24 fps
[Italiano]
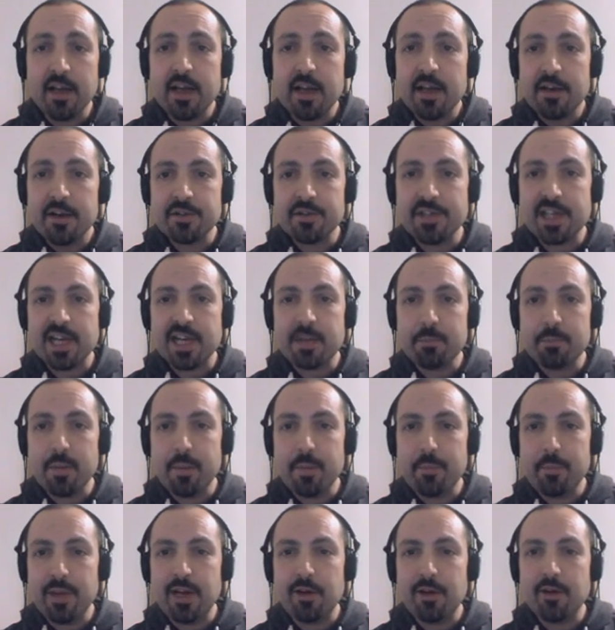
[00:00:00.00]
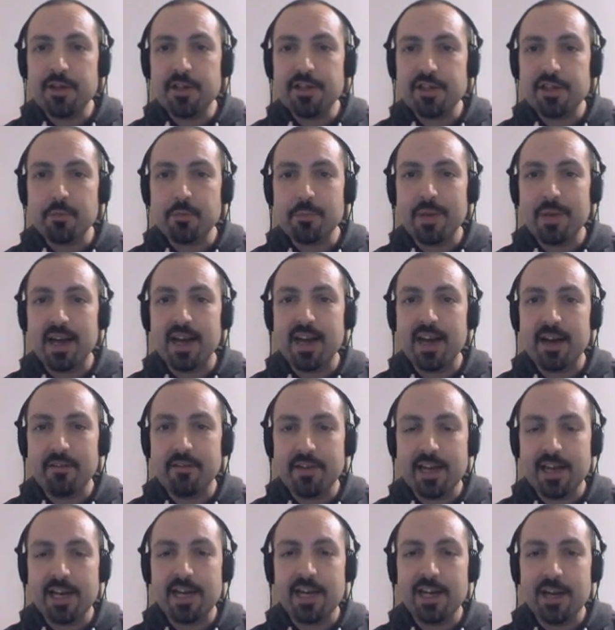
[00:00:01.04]
Non sarebbe bello, insomma,
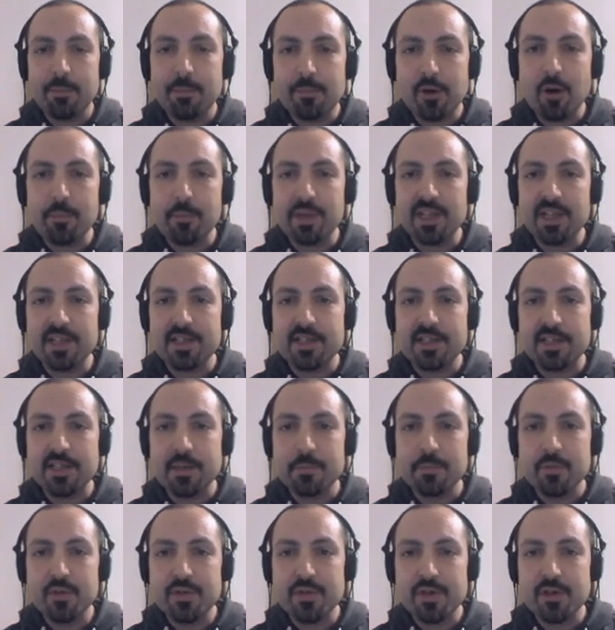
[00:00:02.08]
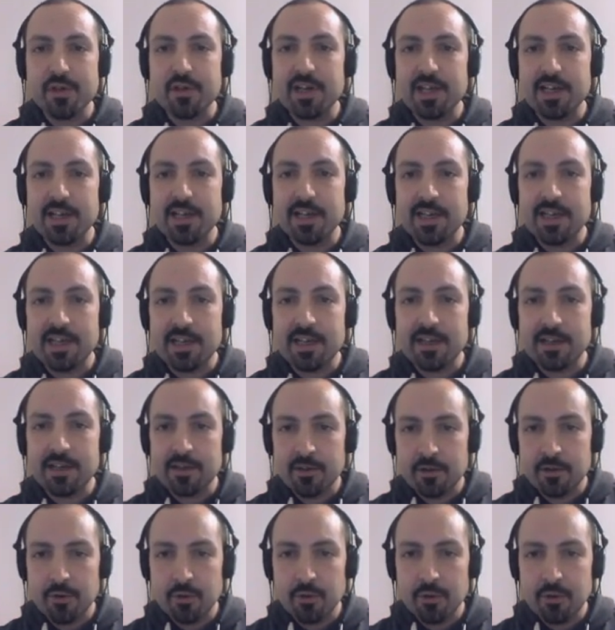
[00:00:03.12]
avere la propria distribuzione
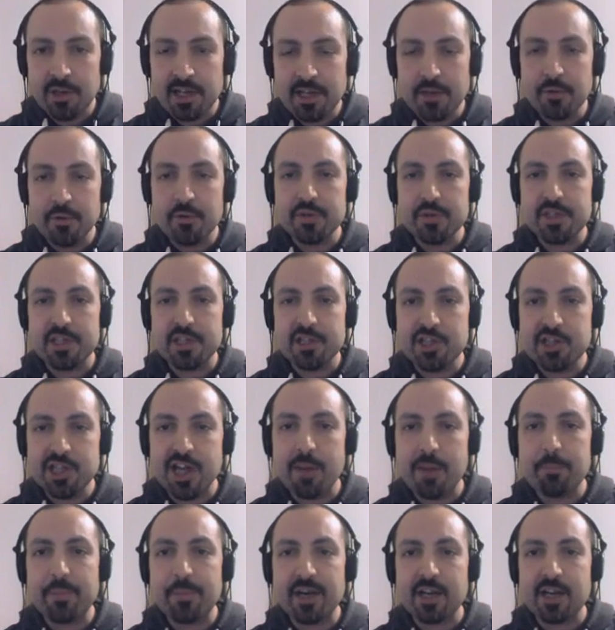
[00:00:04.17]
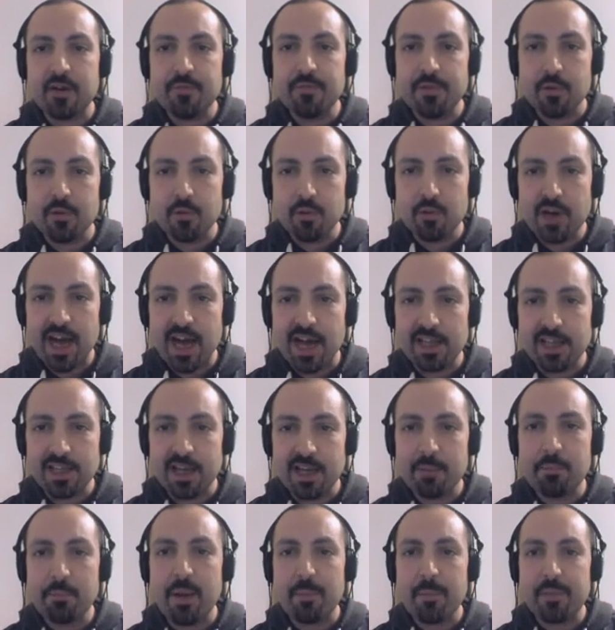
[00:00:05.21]
GNU Linux già preconfigurata,
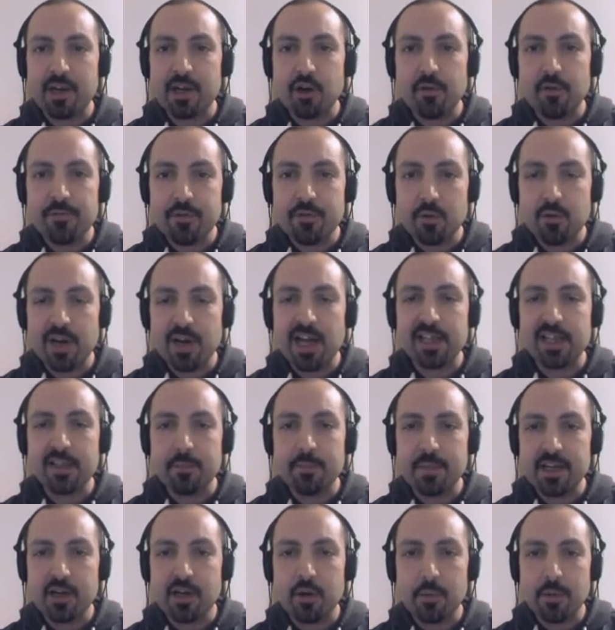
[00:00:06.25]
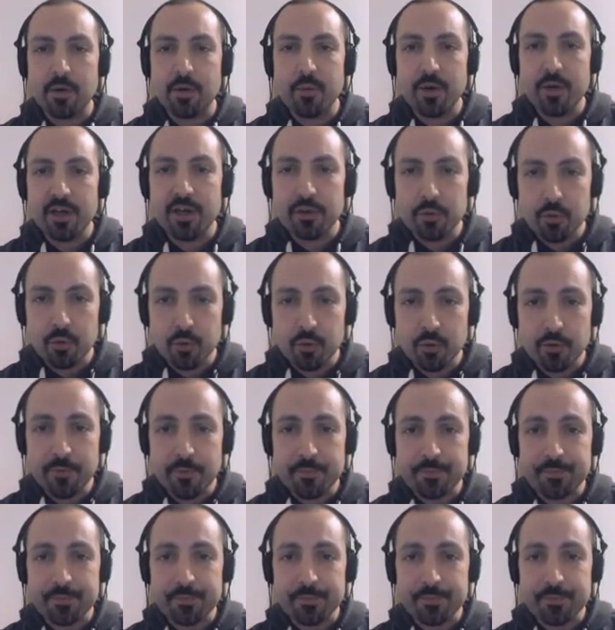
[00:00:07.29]
ma preconfigurata per come vuoi tu?